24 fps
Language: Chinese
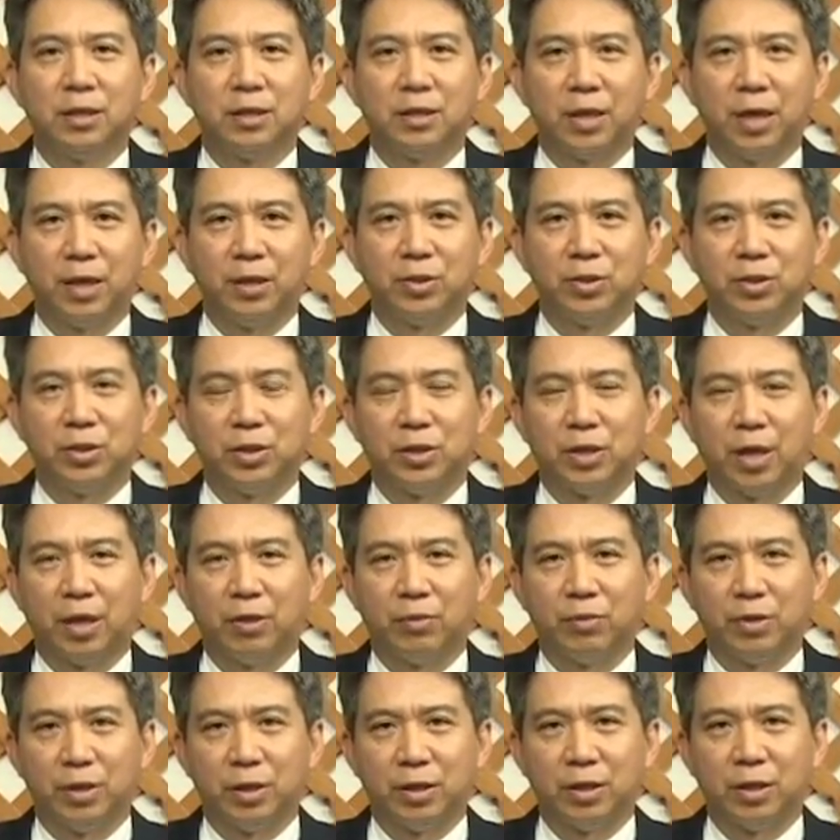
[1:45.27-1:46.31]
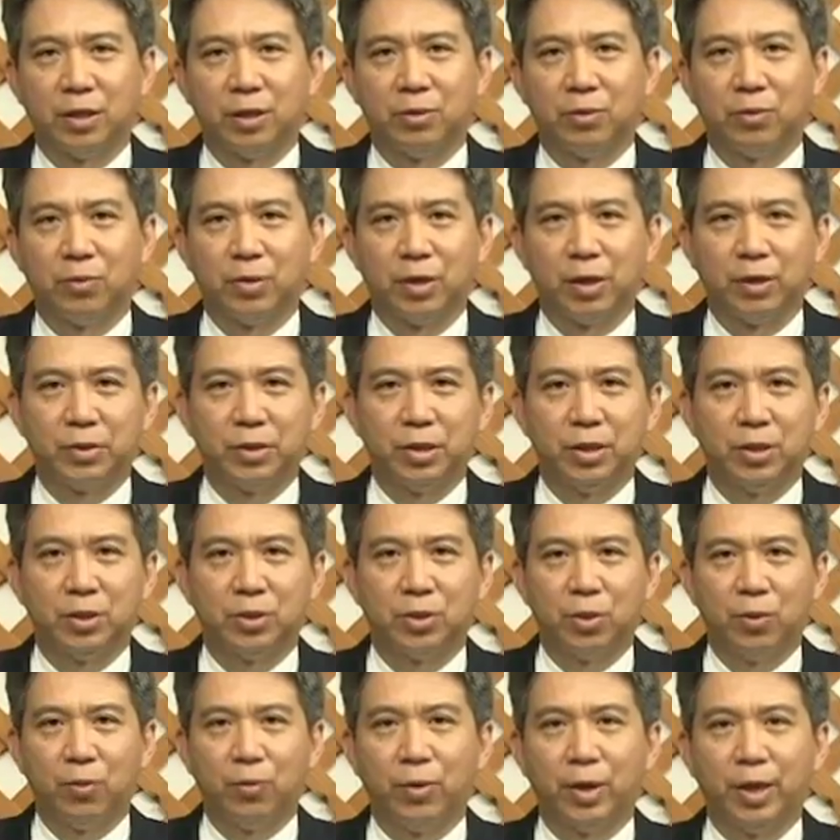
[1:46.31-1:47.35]
但是他有一个荣耀的
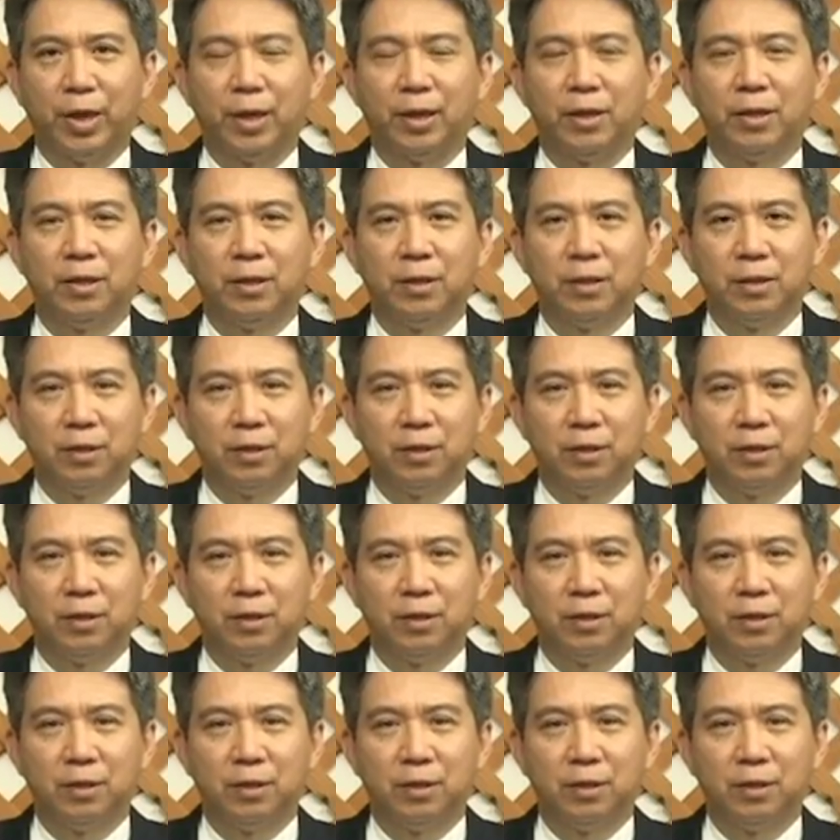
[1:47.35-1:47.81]
收尾。